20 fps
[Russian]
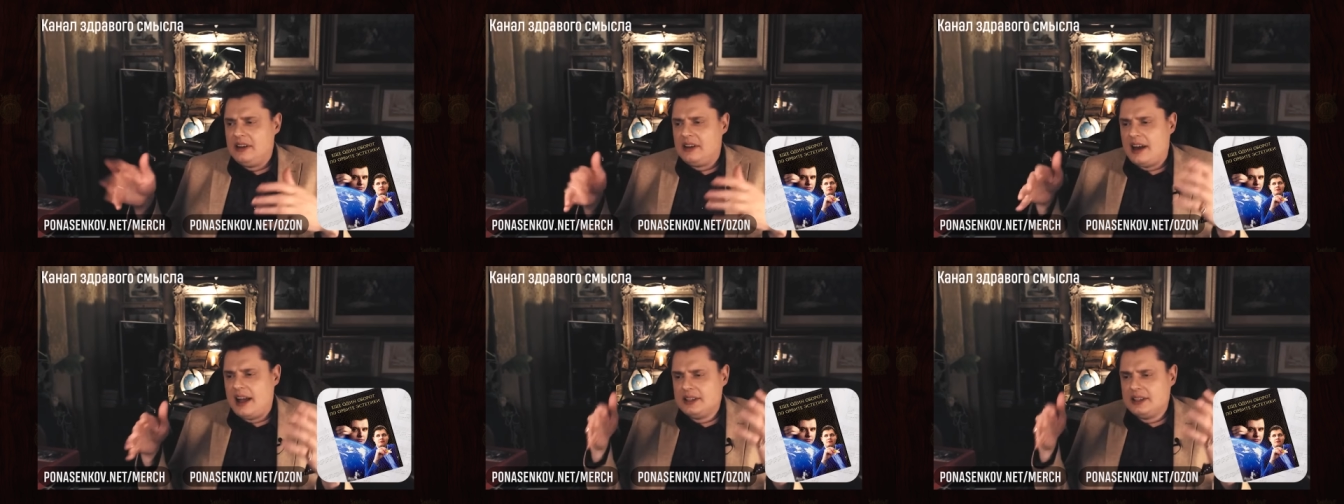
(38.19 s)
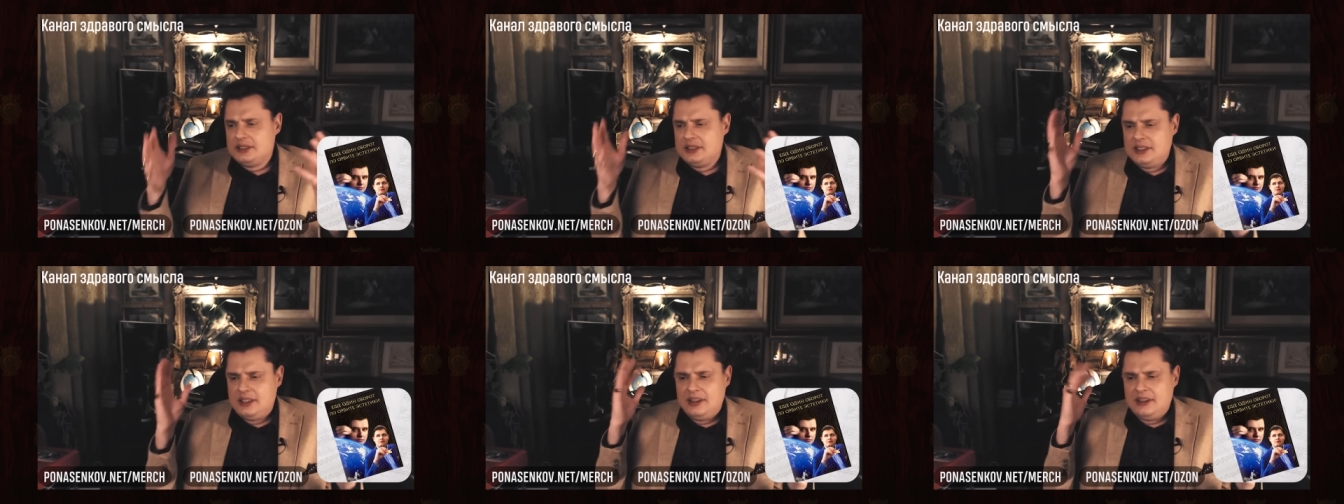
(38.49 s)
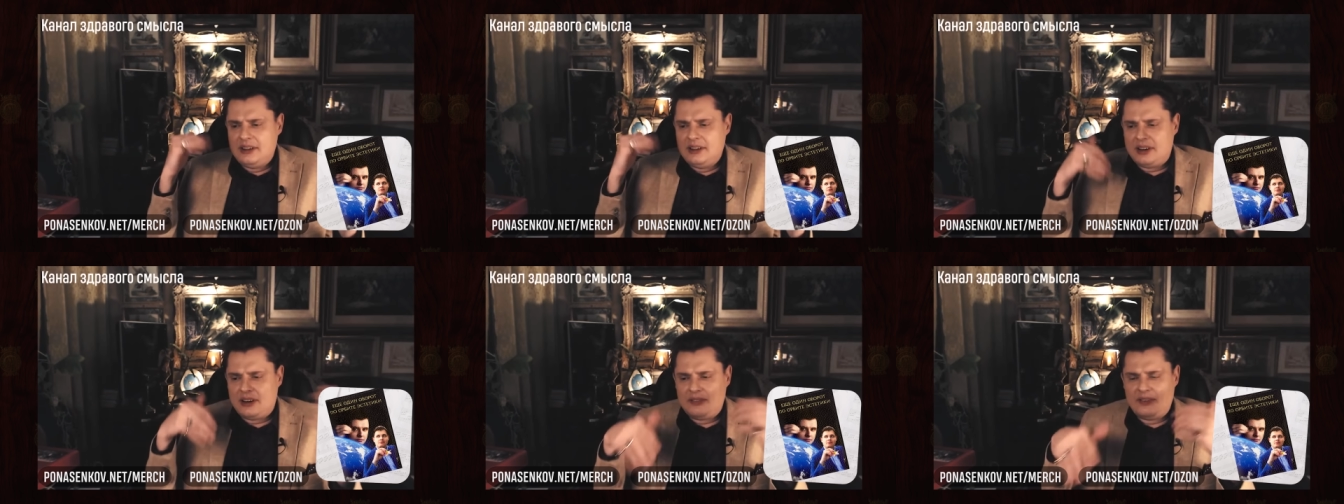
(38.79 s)

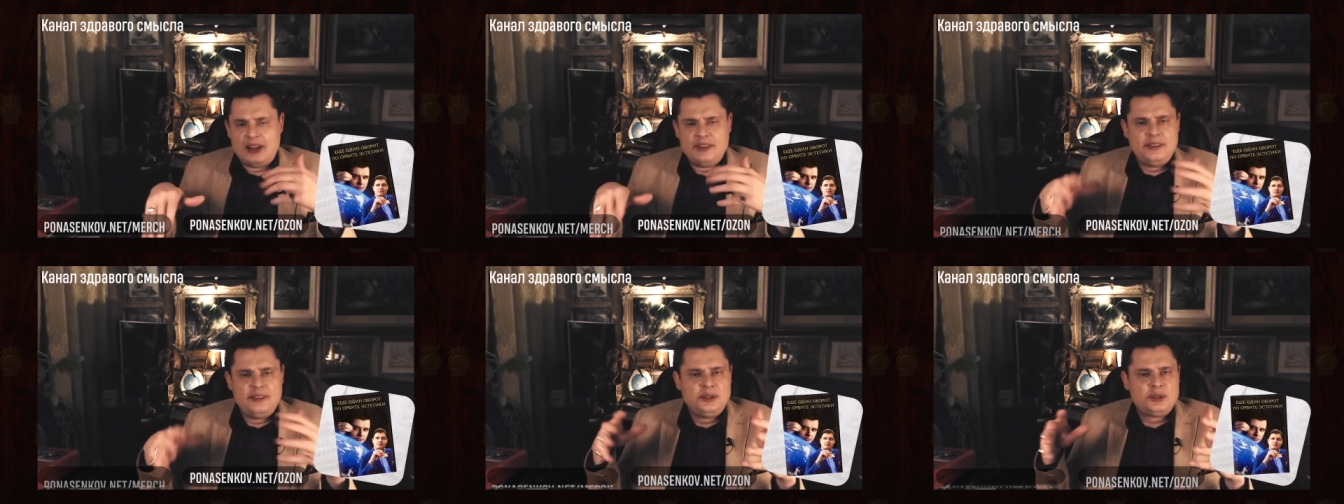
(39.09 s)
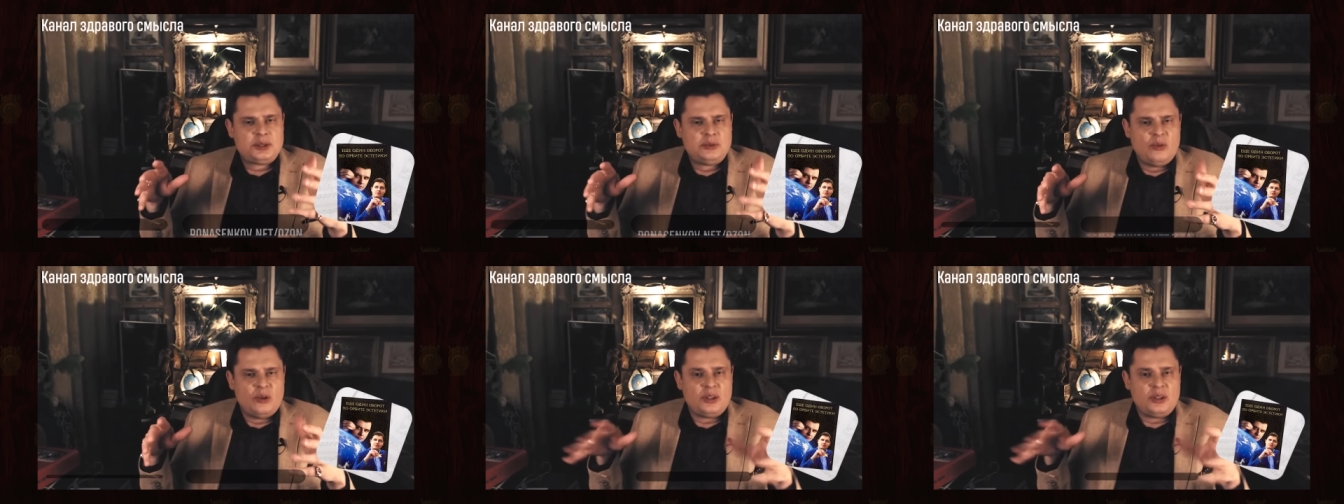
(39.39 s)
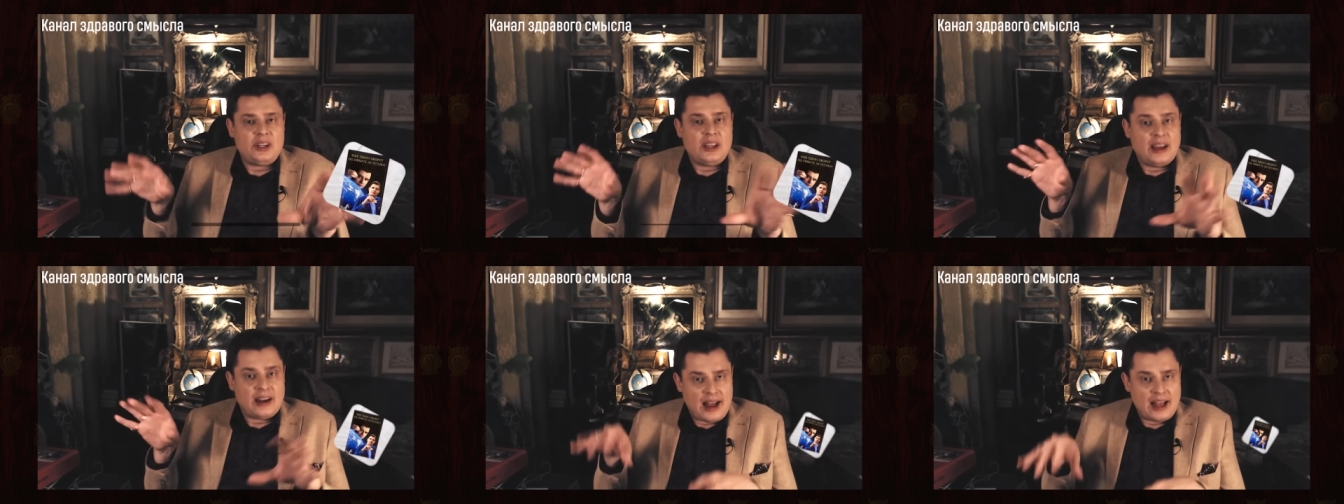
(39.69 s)
разные рваные
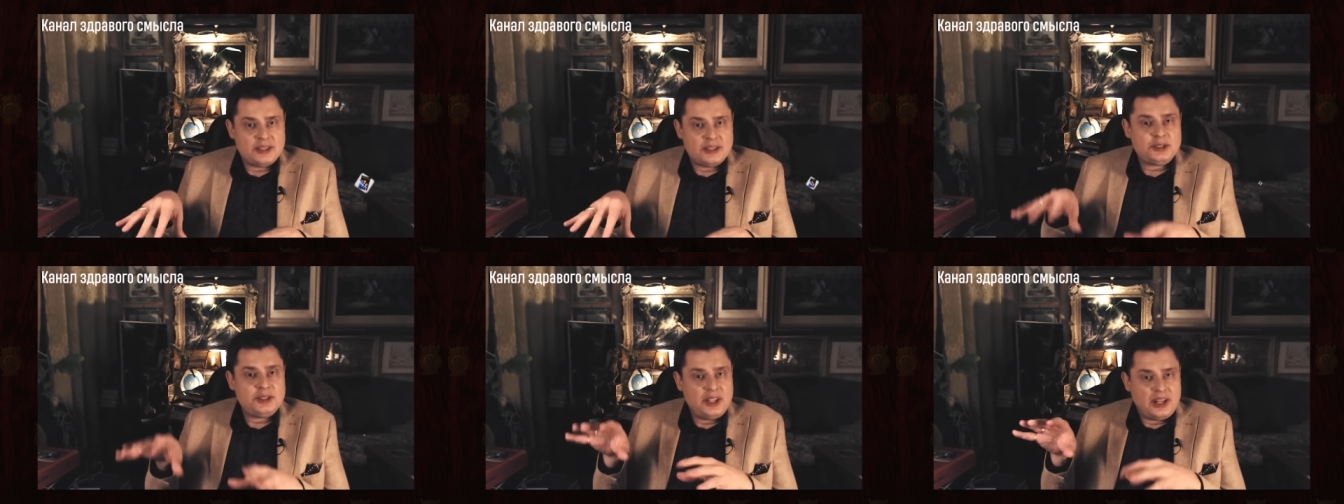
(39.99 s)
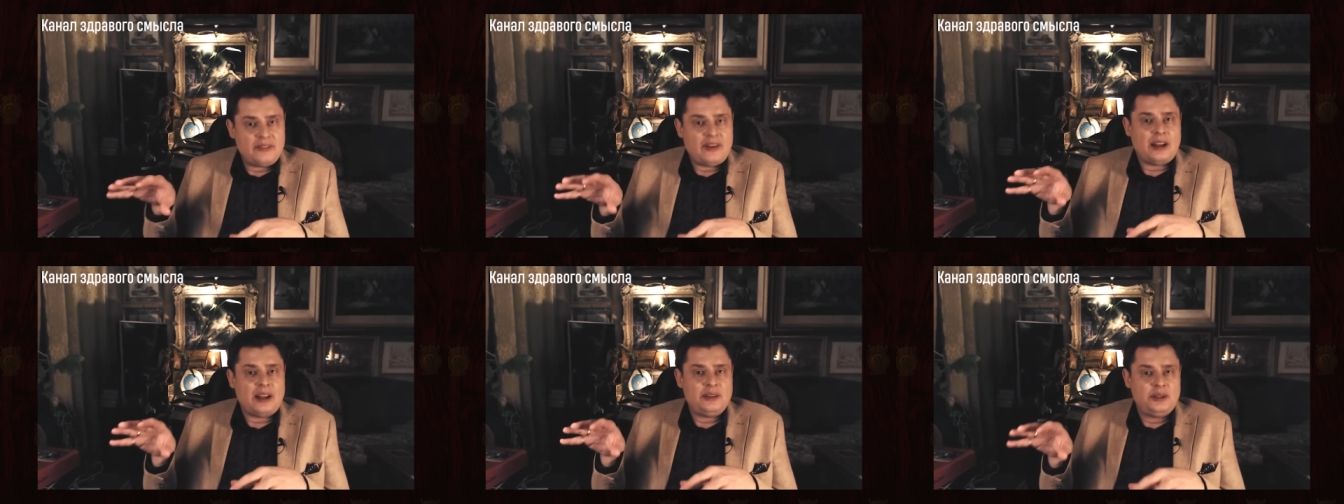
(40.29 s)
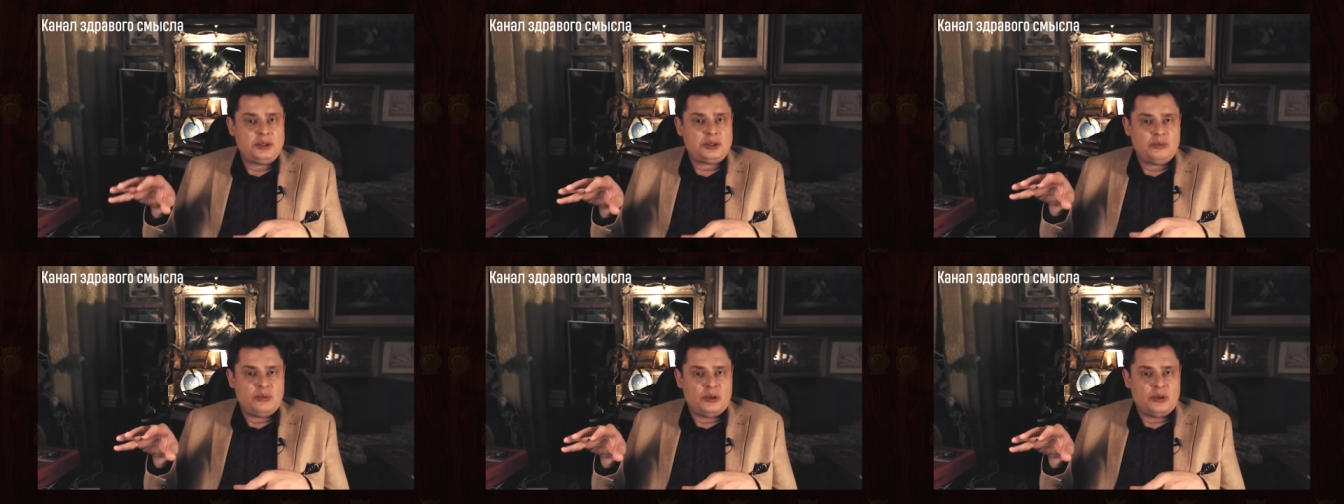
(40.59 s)
шмотки, разные
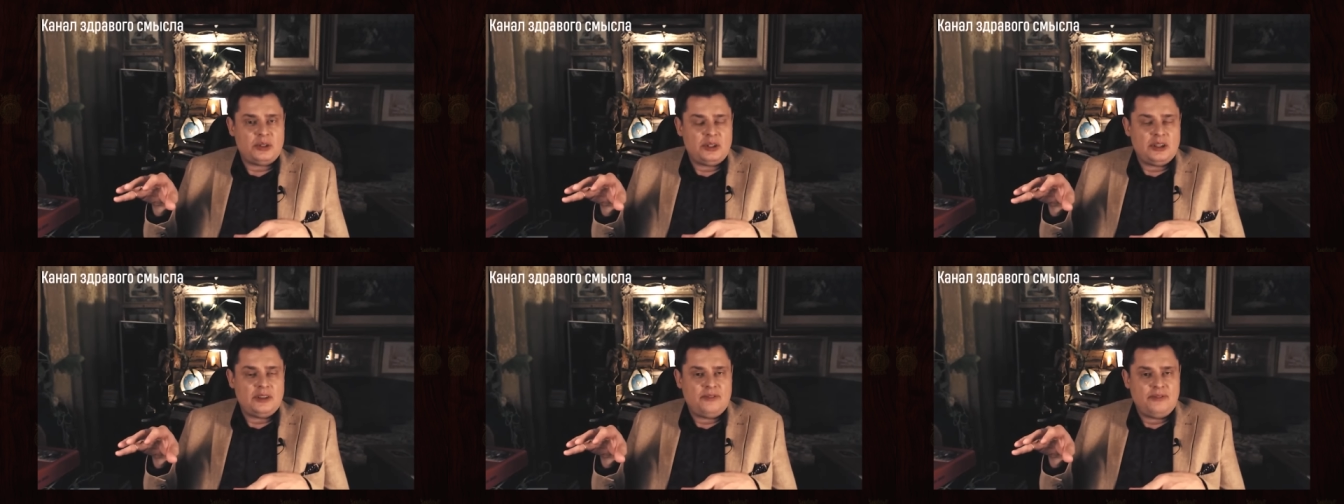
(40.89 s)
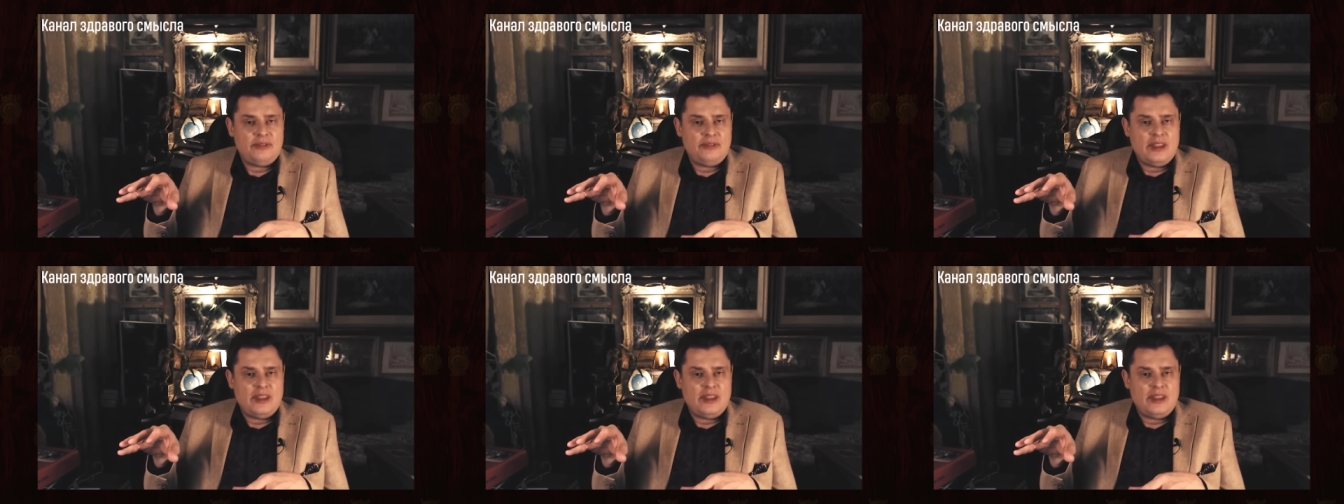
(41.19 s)
рваные шмотки.